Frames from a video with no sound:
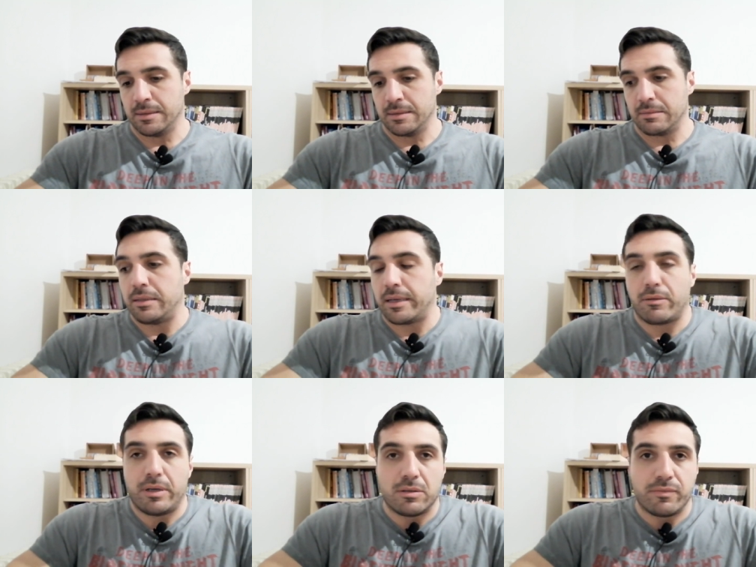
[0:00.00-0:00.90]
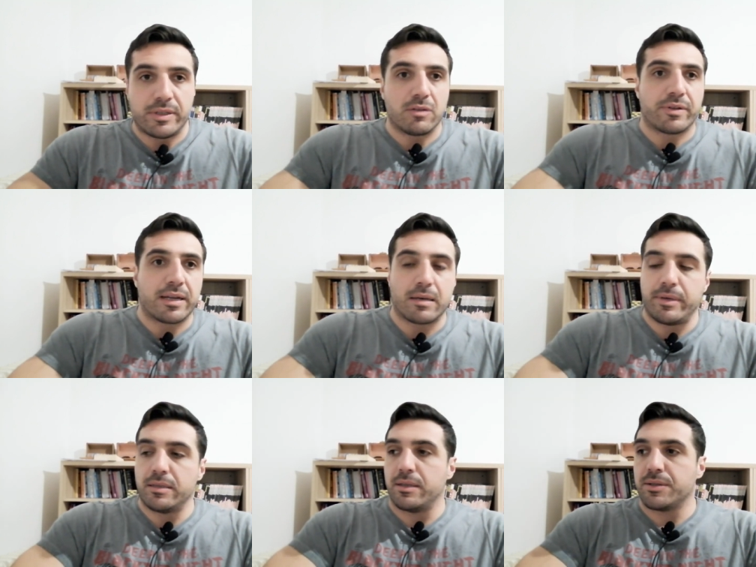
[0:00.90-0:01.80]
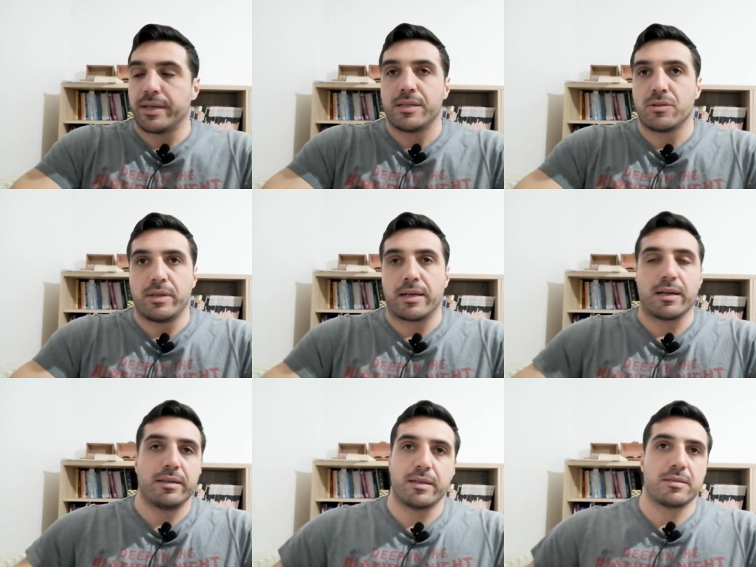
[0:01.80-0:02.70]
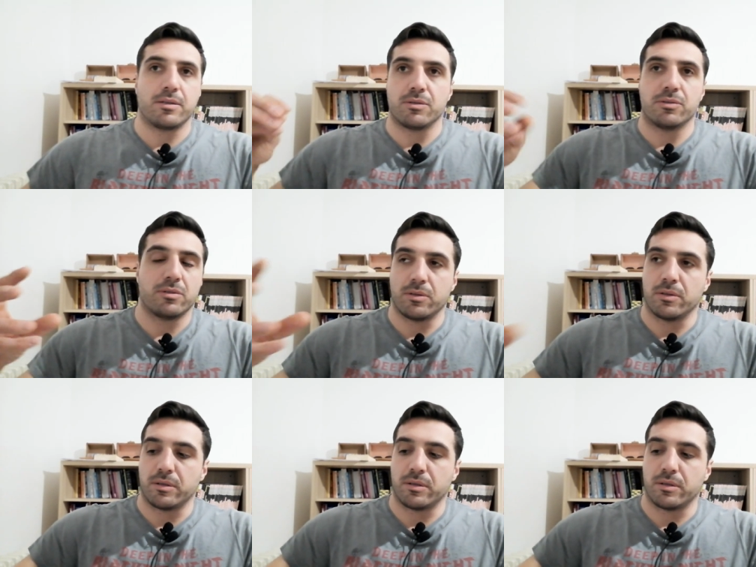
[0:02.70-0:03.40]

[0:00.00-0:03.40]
Quindi anche qui non vedo francamente il senso di accanirsi questo,